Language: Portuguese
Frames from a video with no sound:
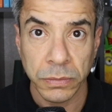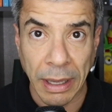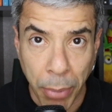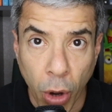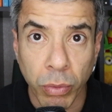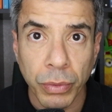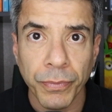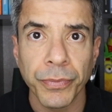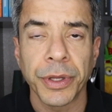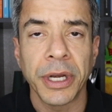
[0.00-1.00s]
Tá bom?
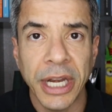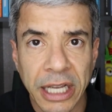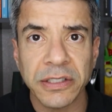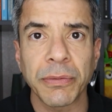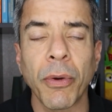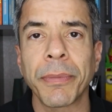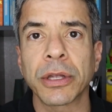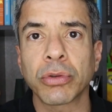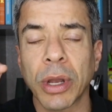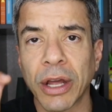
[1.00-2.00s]
Nesse
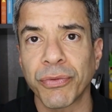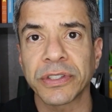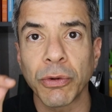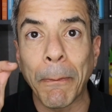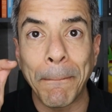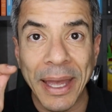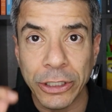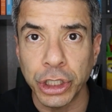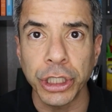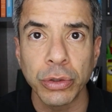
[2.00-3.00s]
momento eu quero fazer um
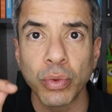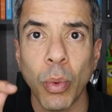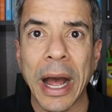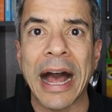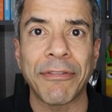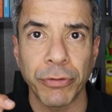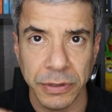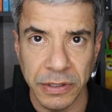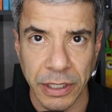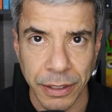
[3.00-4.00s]
pedido a
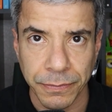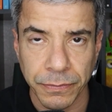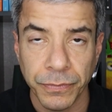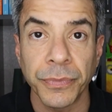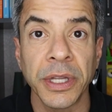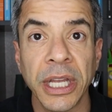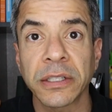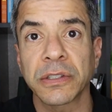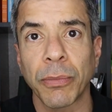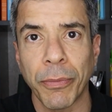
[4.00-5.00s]
você.
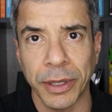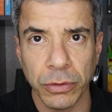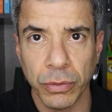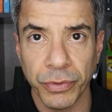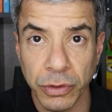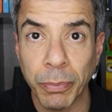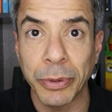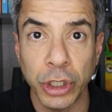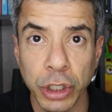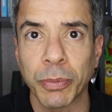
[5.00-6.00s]
Nesse momento, fazer um
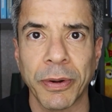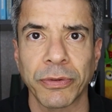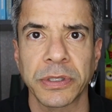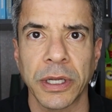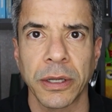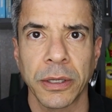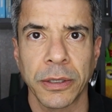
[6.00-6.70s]
pedido para você.